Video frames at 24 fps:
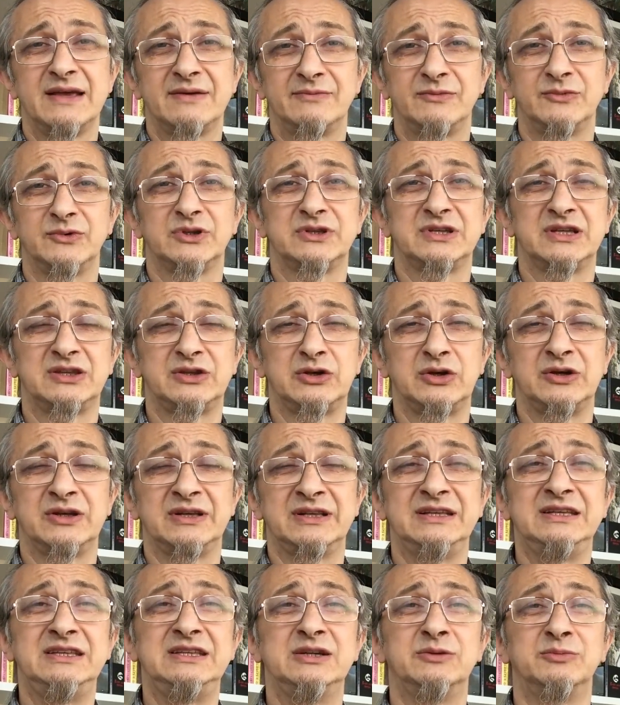Вот эта
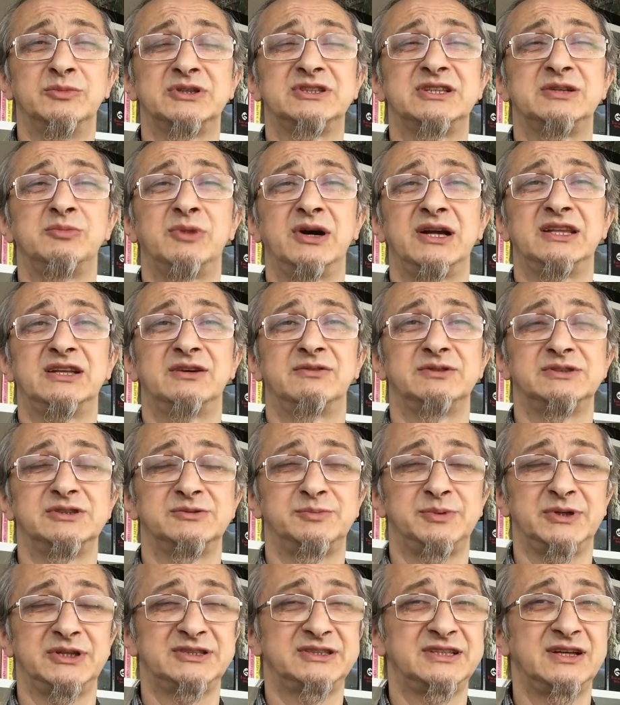линия максимально
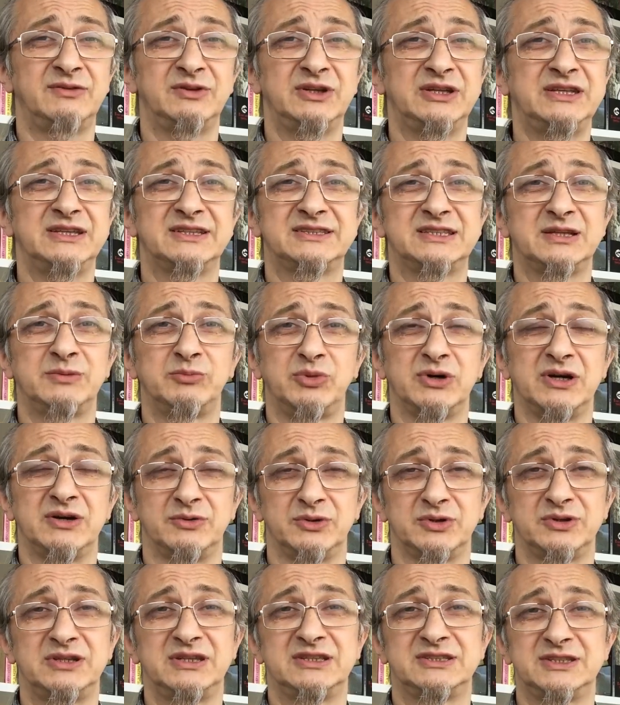представлена ЕЦБ.
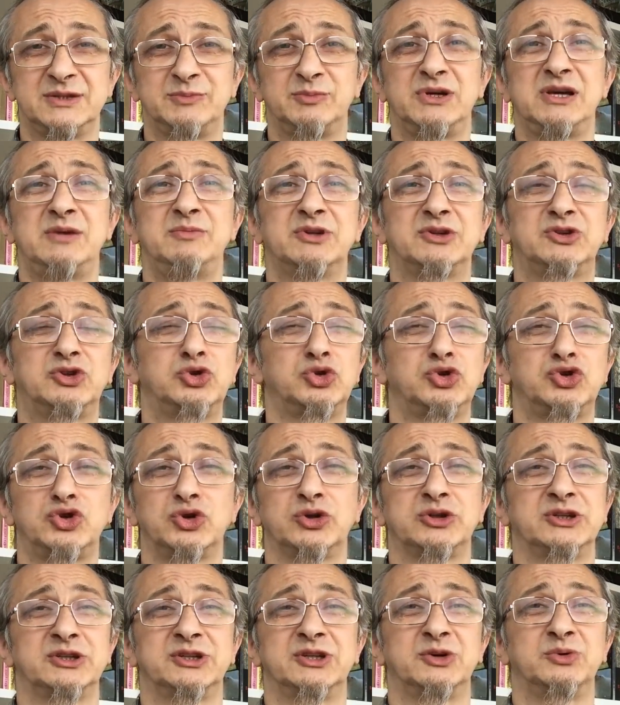Вот ЕЦБ именно тут
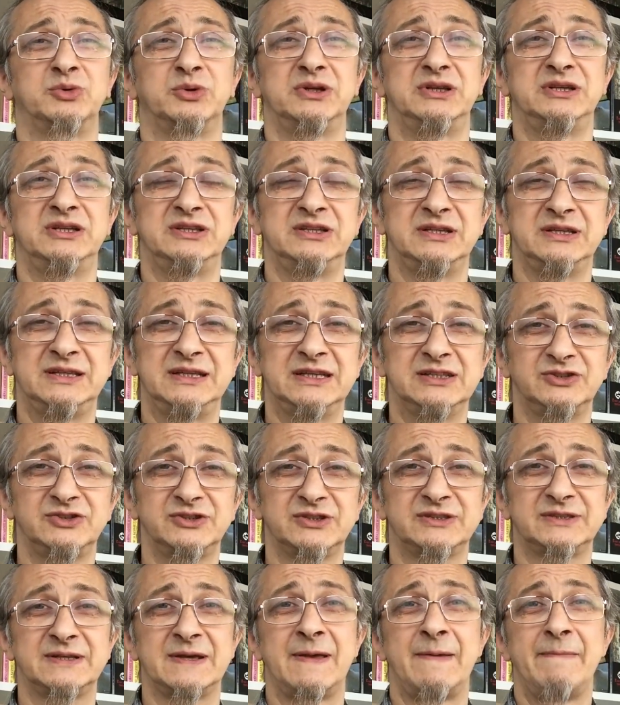четко такой линии
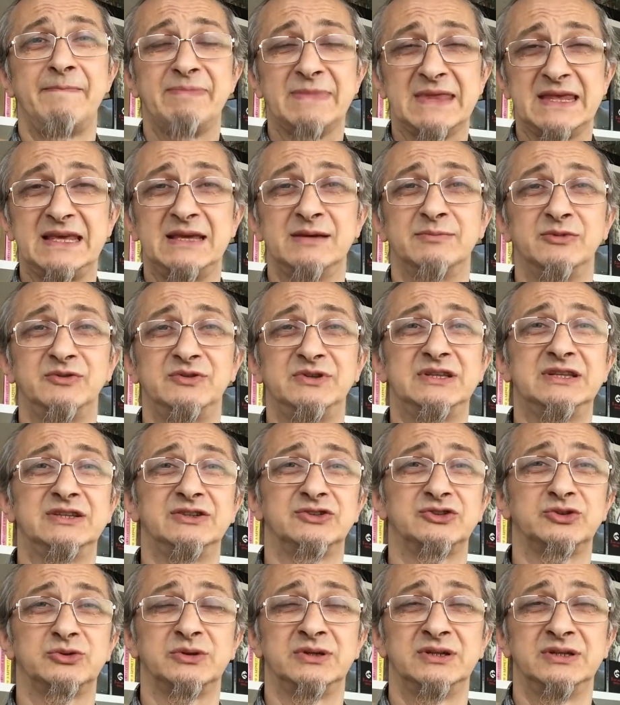держится, и мы видели,
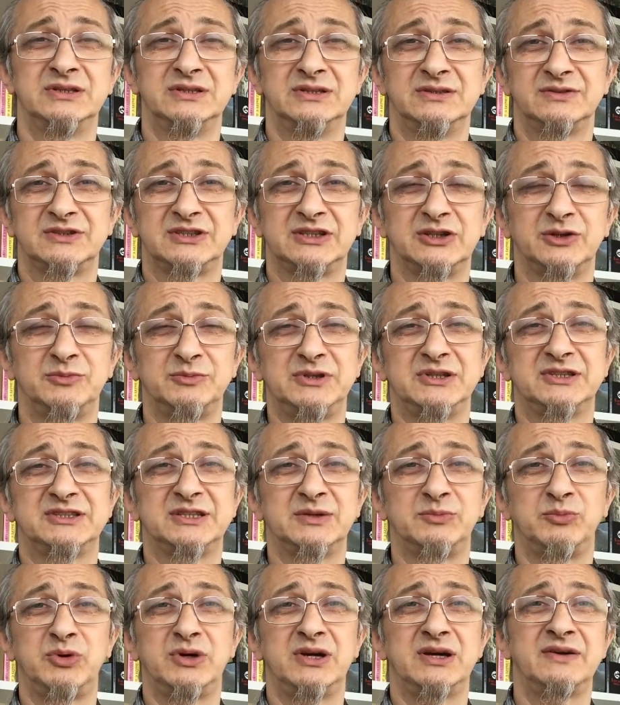что в целом
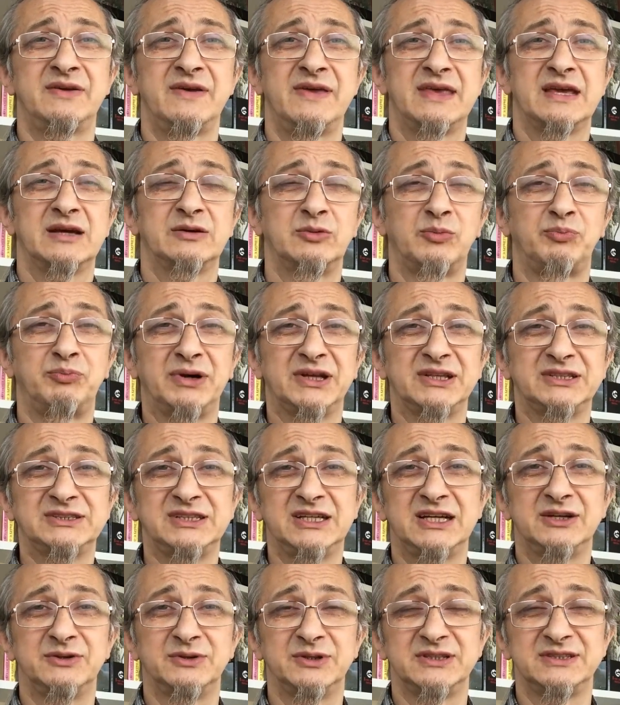ЕЦБ
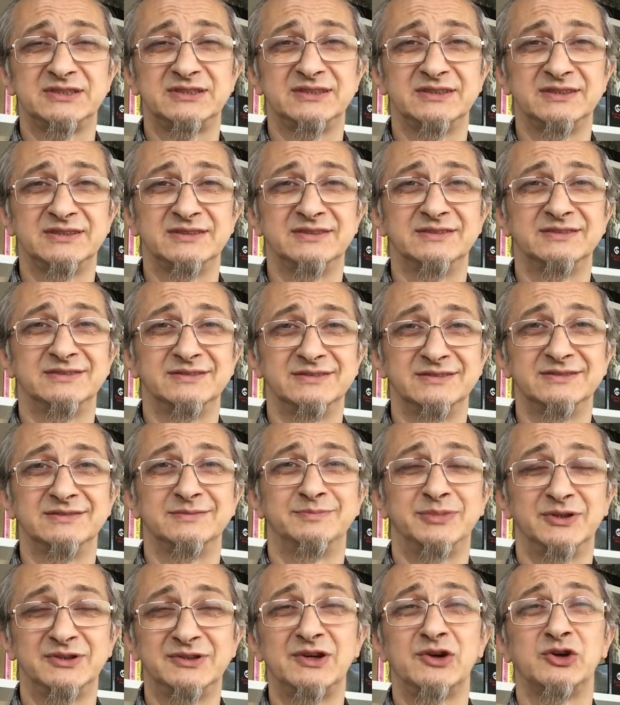понравилось, э,
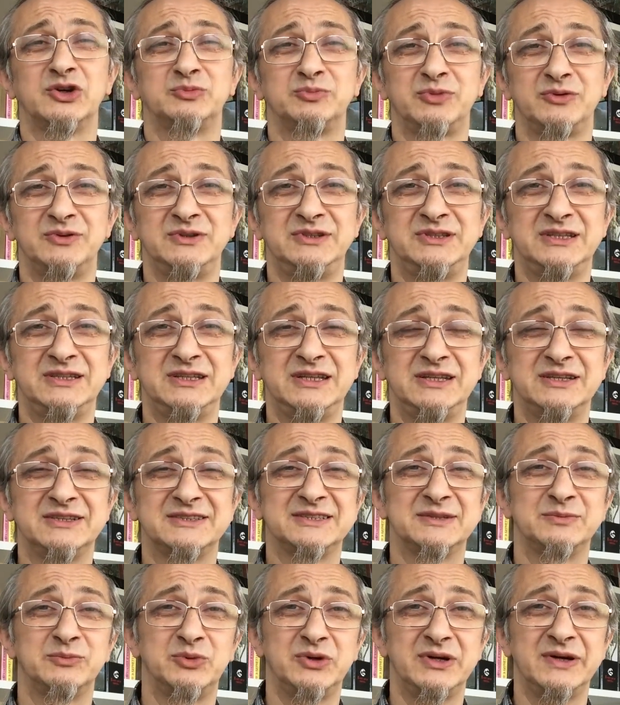понравилось поведение
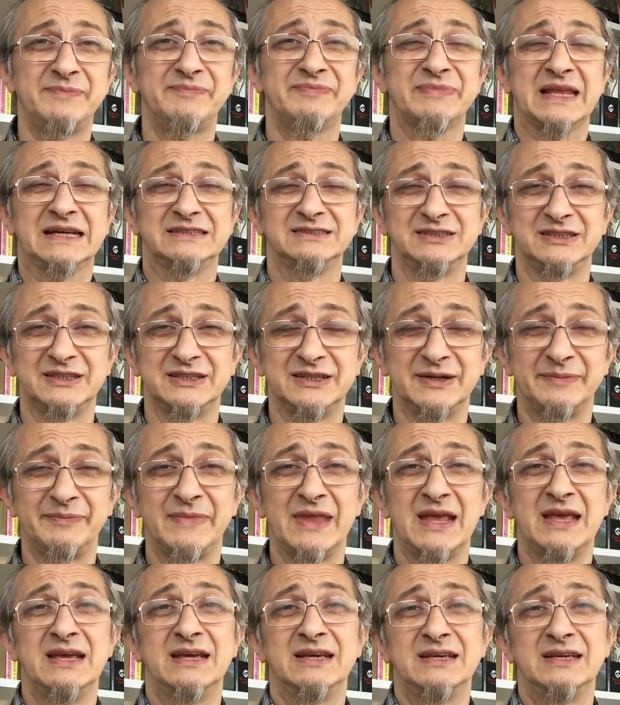ЕЦБ рынком.